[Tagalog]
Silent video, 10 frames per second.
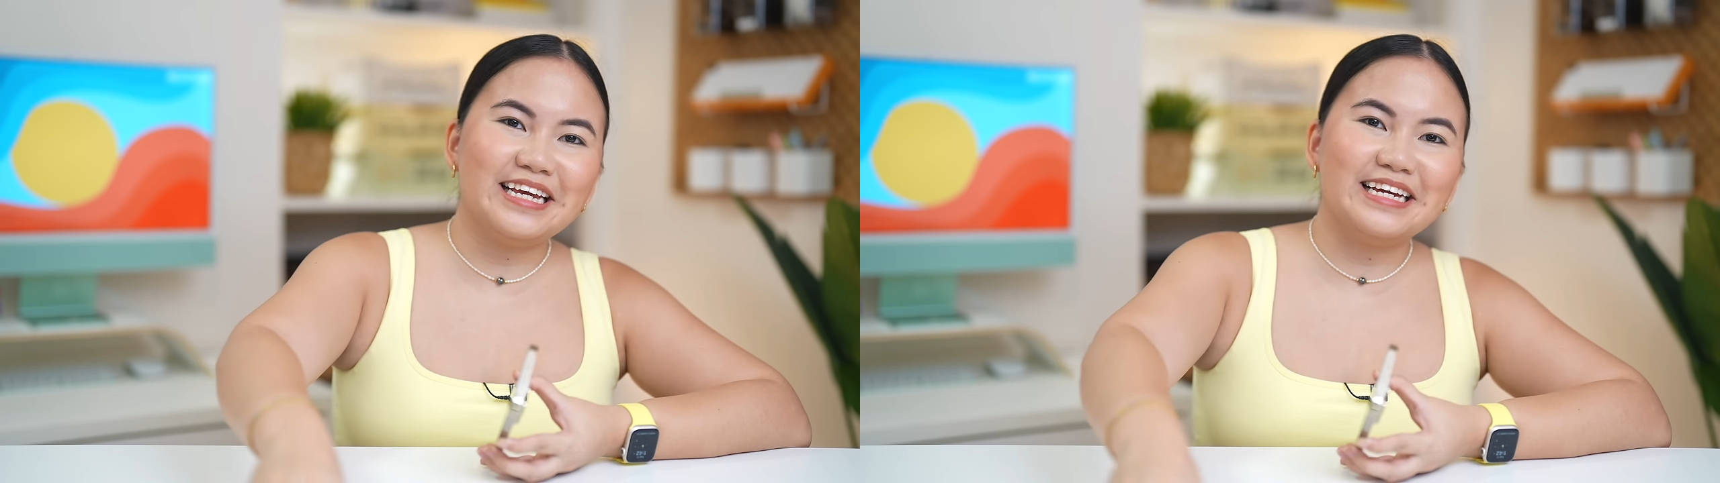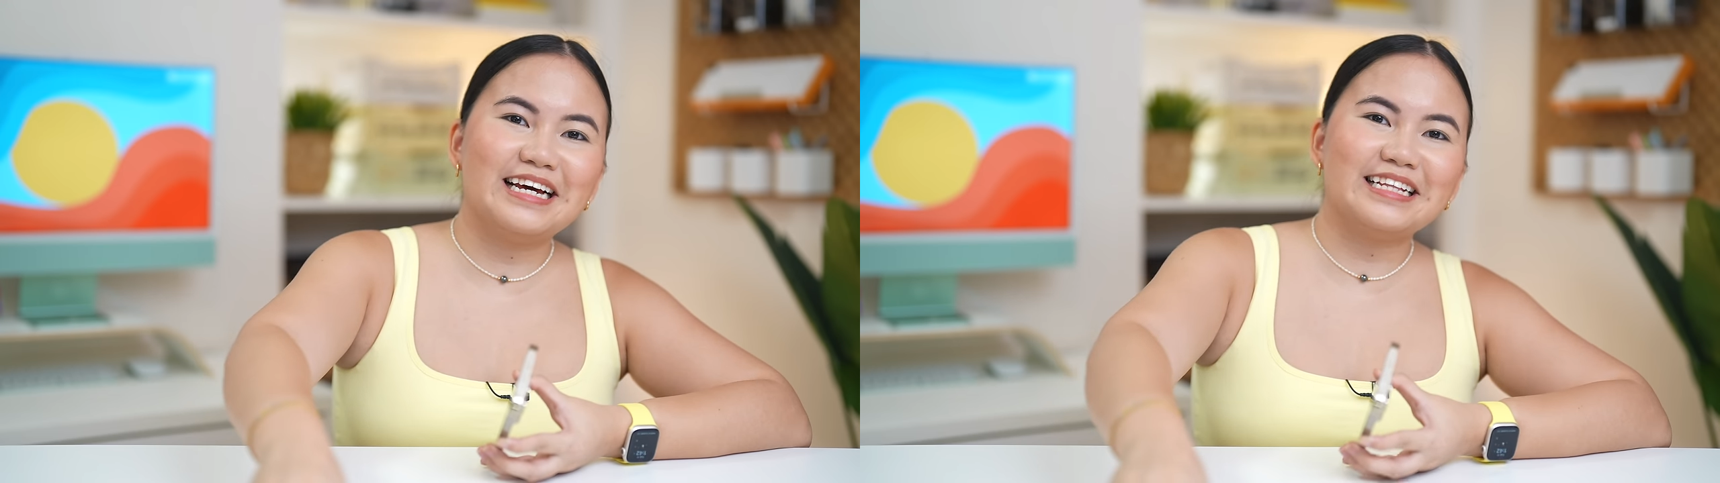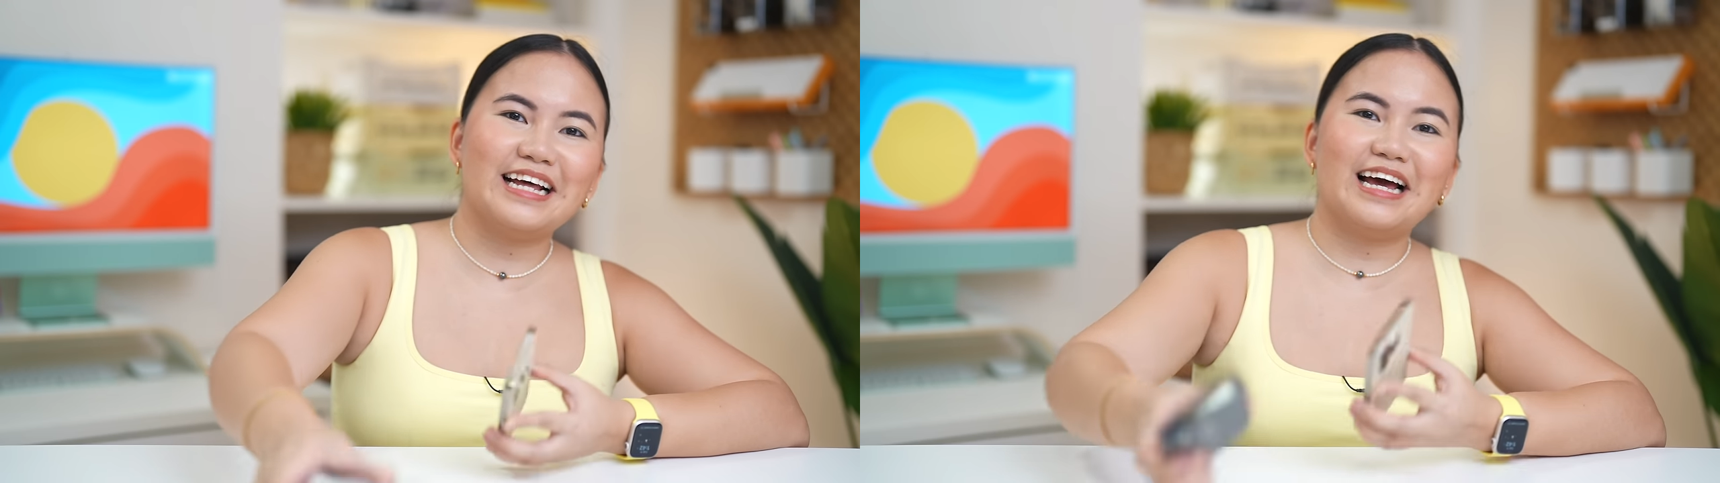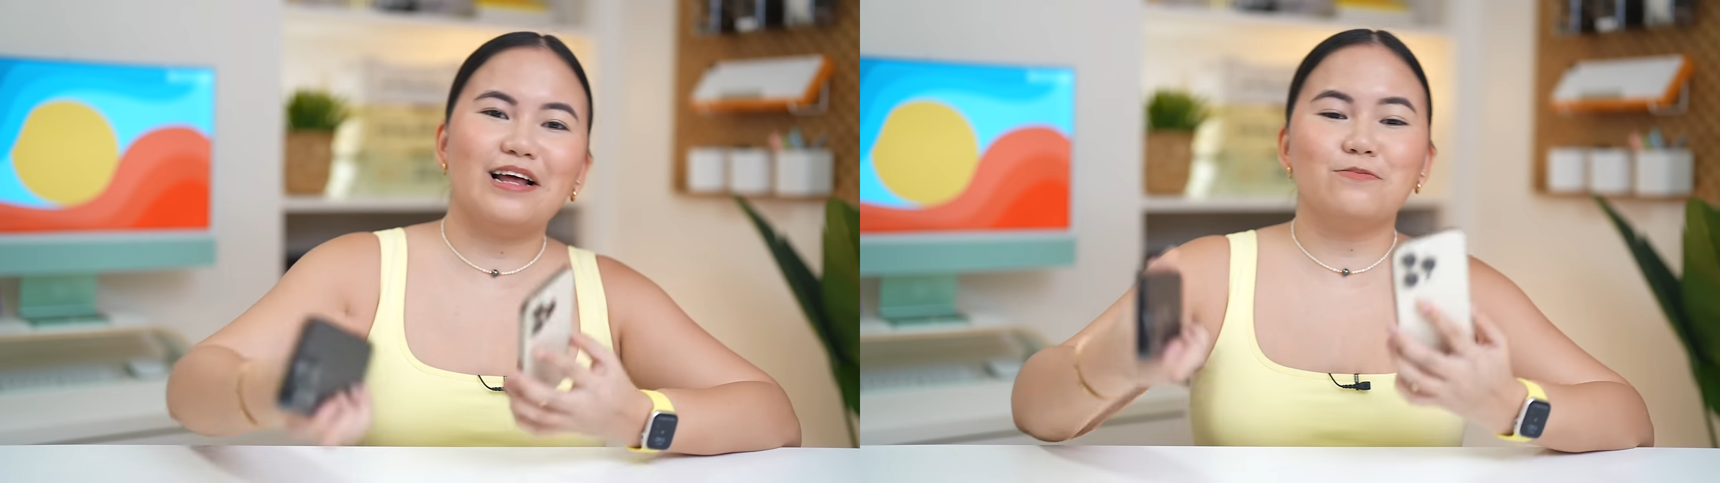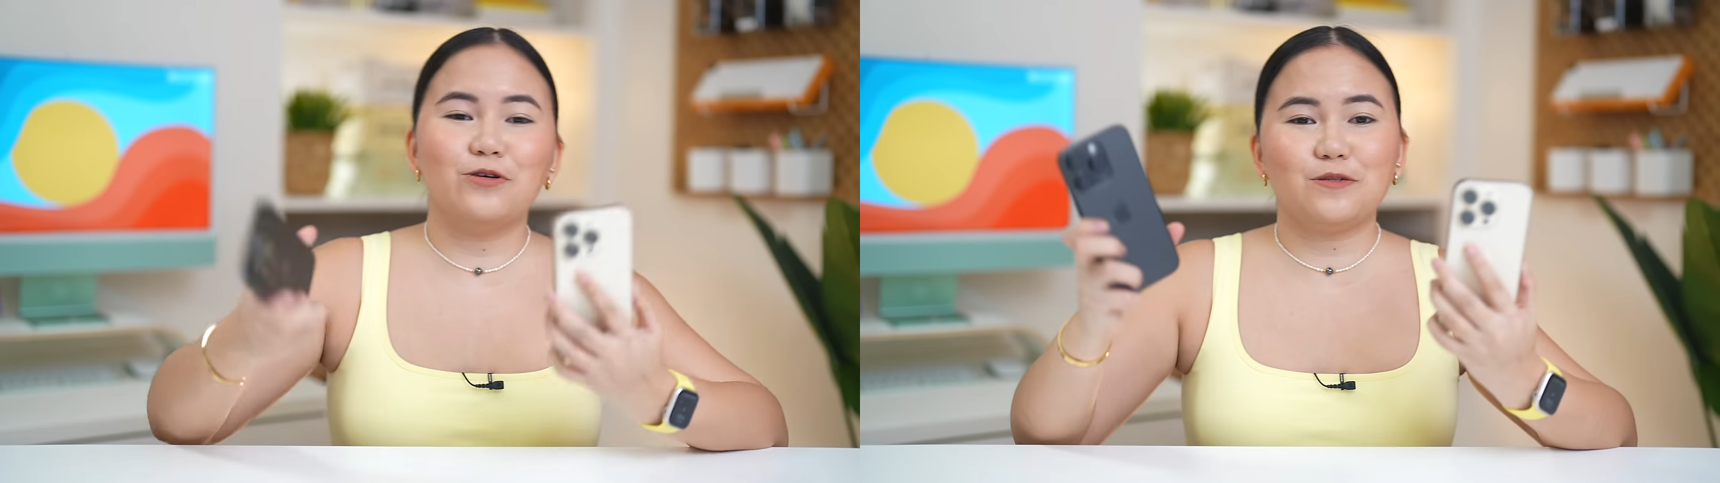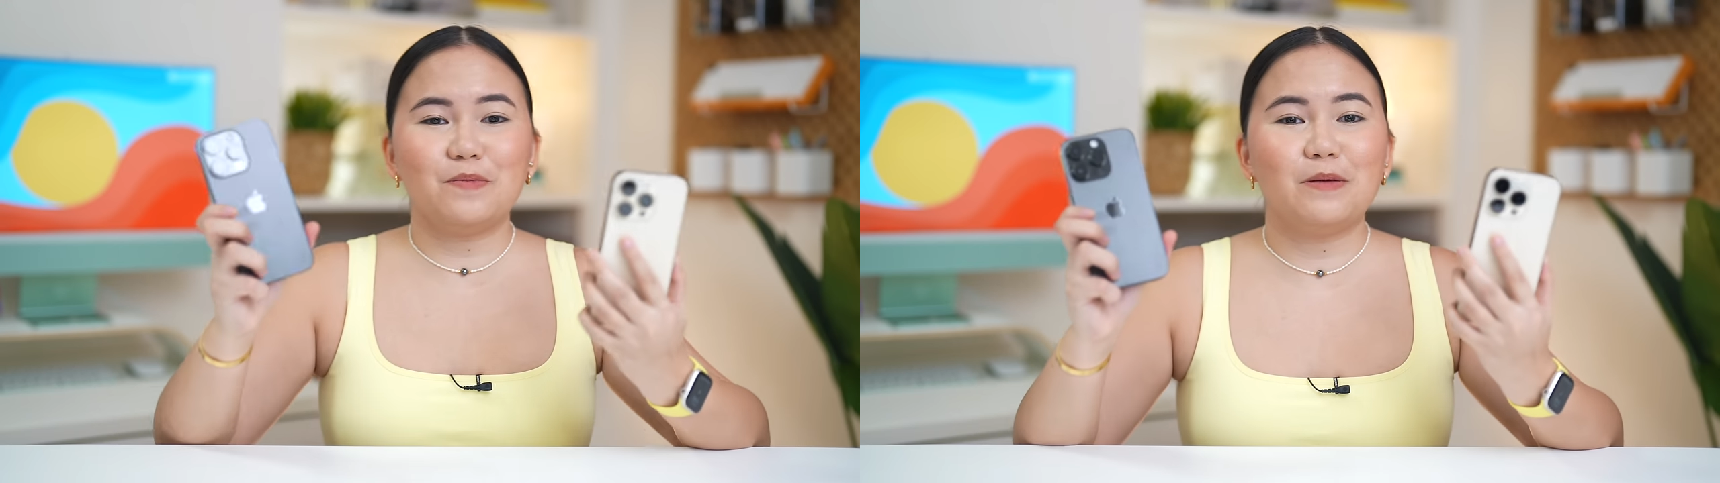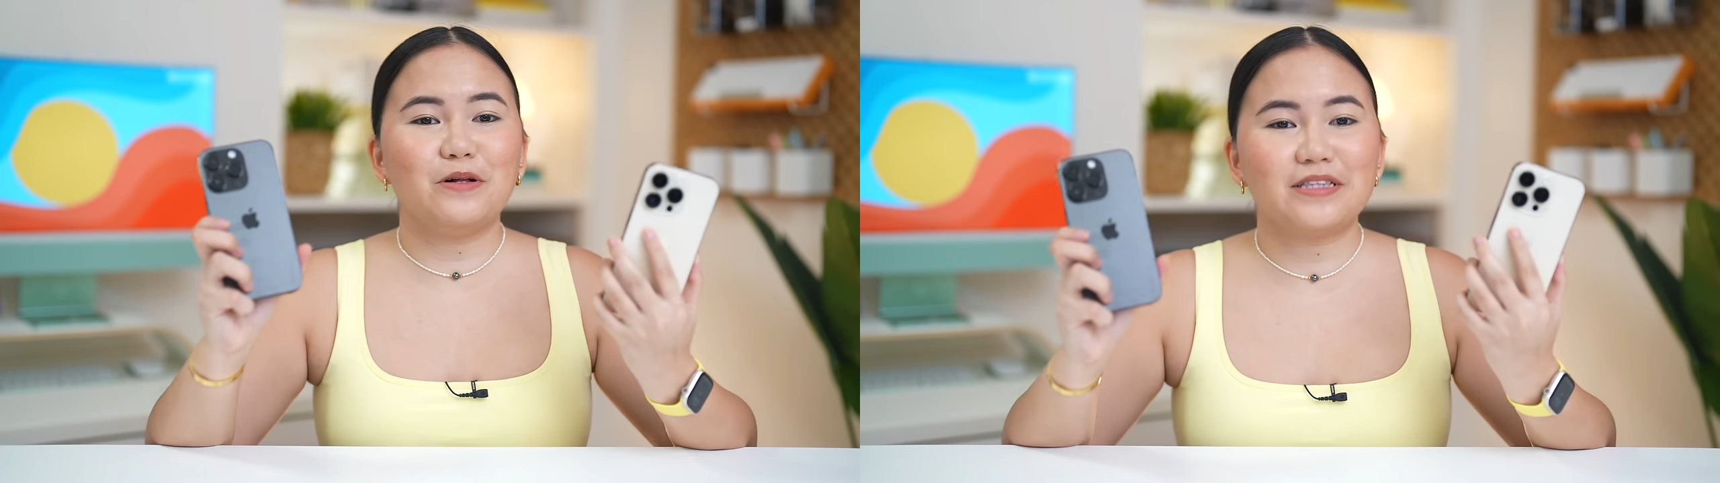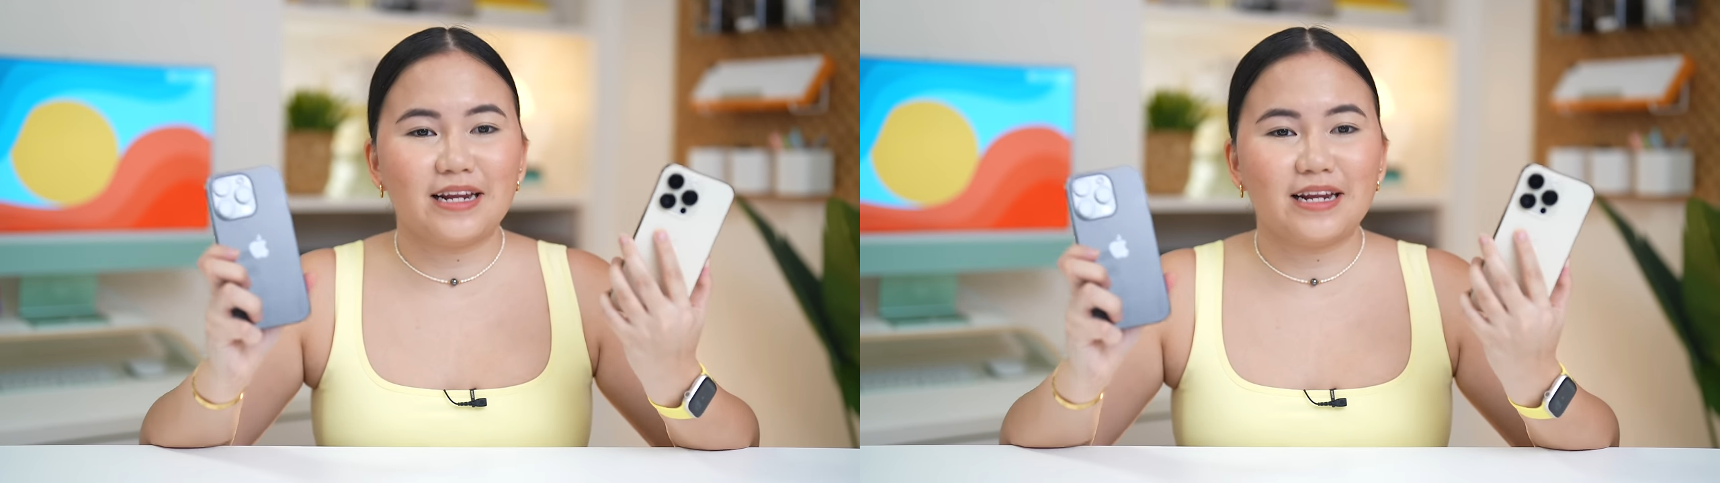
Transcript: iilan dahil most people